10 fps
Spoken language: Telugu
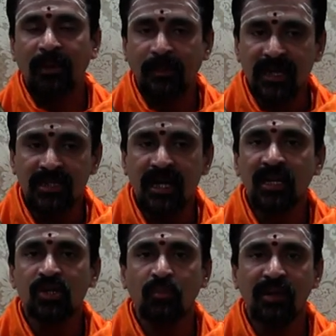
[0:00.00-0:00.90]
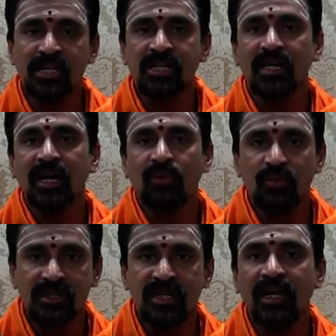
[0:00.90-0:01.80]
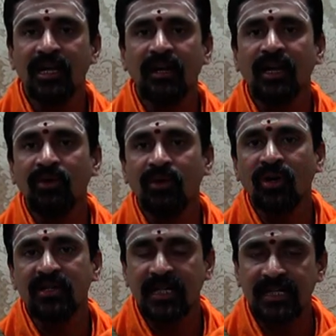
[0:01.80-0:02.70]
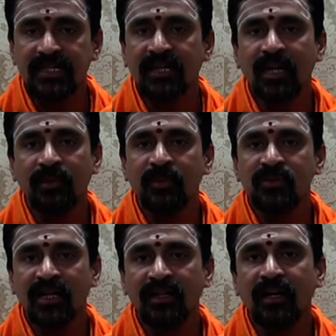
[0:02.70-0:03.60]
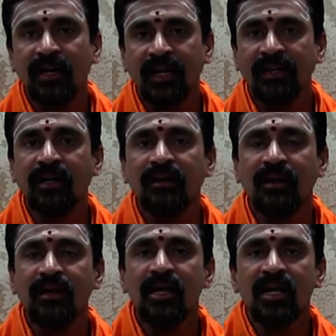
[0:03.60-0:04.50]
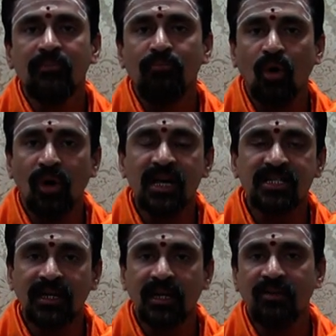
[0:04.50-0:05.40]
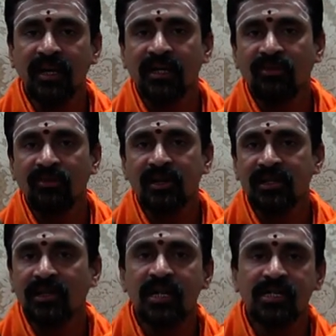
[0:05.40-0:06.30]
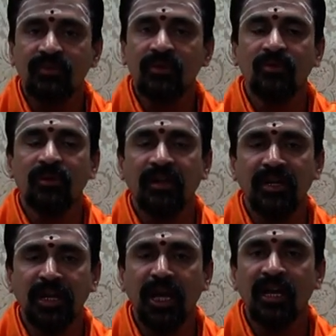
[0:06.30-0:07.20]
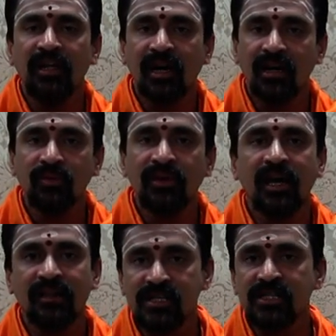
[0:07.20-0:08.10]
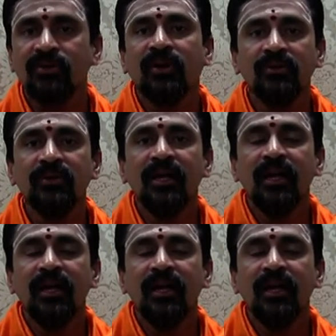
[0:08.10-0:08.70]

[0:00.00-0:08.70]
ప్రపంచాన్ని సుభిక్షంగా ఉంచాలి అనేటువంటి ఒక సత్సంకల్పము చేత ఎందుకంటే భోలాశంకరుడైనటువంటి ఒక సదాశివుడు ఏది అడిగితే అది ఇచ్చేవాడు